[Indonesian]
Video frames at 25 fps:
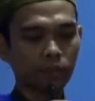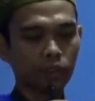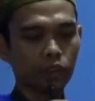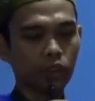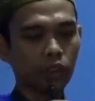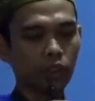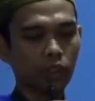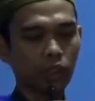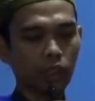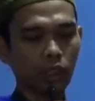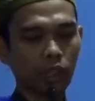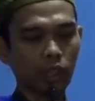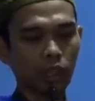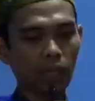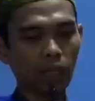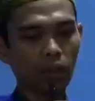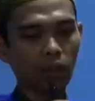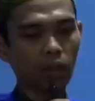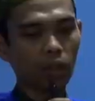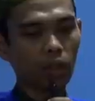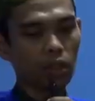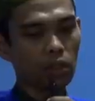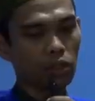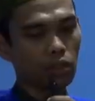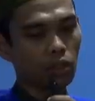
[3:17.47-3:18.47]
diceritakan
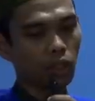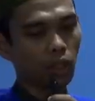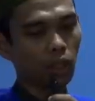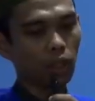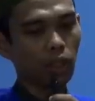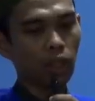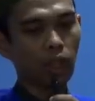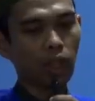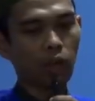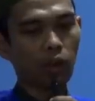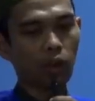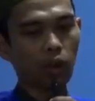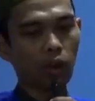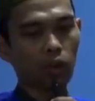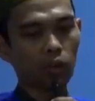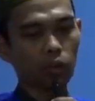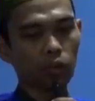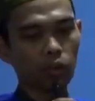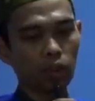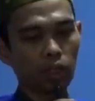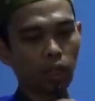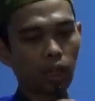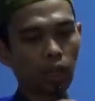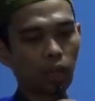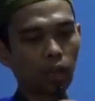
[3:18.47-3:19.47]
oleh Syekh
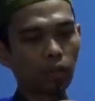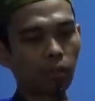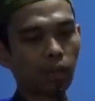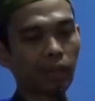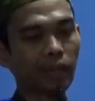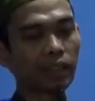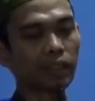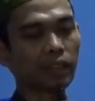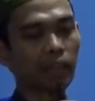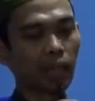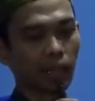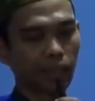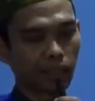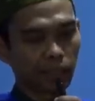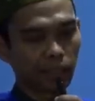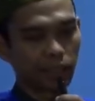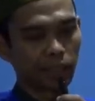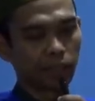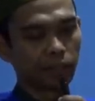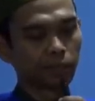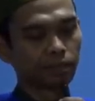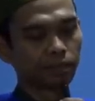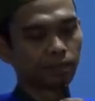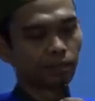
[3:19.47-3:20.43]
Nawawi Al-Bantani.